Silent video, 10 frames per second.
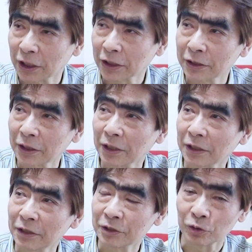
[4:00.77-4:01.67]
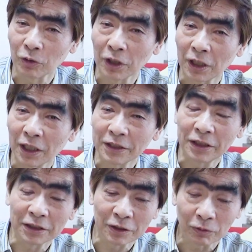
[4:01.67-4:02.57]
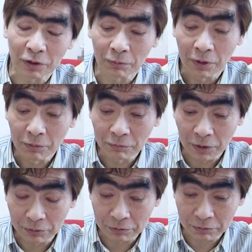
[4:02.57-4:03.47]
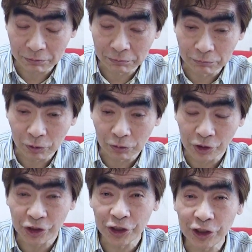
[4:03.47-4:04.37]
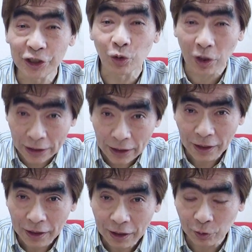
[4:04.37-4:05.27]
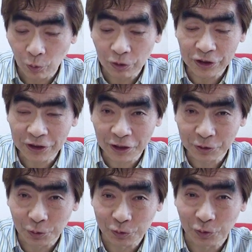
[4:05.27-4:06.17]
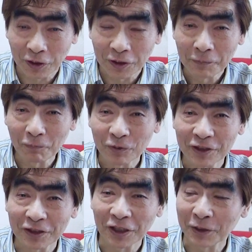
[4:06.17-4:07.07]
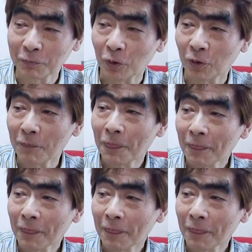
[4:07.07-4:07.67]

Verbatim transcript: かけてでその間に今度はあの僕の CD とかねあのオリジナル曲とかもう絶対も